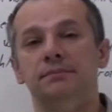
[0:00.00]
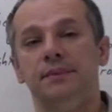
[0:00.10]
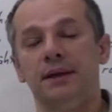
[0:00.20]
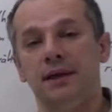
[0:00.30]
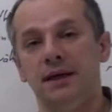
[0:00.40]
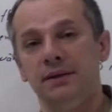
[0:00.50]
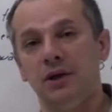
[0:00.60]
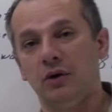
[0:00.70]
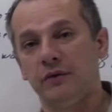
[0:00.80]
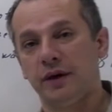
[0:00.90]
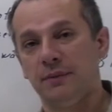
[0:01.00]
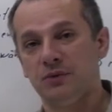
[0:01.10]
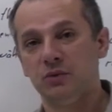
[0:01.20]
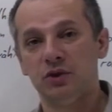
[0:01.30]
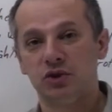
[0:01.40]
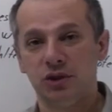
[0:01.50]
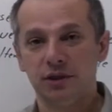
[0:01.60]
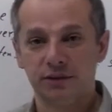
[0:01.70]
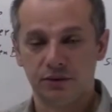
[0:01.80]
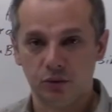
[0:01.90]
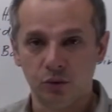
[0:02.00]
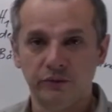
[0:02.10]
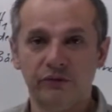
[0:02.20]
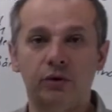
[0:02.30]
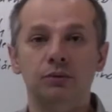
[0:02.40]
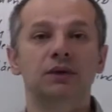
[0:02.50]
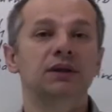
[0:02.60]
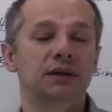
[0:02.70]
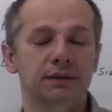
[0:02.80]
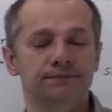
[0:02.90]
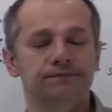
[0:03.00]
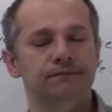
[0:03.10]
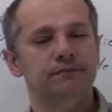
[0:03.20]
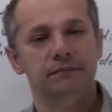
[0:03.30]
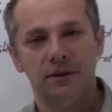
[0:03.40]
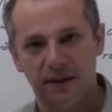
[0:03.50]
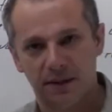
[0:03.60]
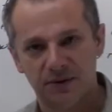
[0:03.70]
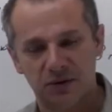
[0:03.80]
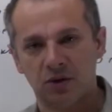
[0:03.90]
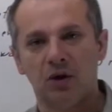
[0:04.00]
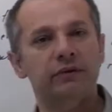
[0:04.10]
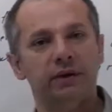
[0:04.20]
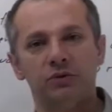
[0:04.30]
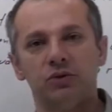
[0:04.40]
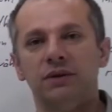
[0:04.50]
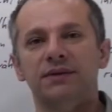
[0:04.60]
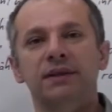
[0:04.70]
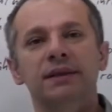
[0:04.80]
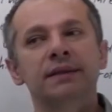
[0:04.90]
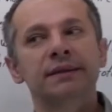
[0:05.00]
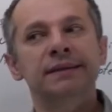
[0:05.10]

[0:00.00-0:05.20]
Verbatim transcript: Man kann die Aufgaben so geschickt umformulieren, ich habe solche Aufgaben schon gesehen,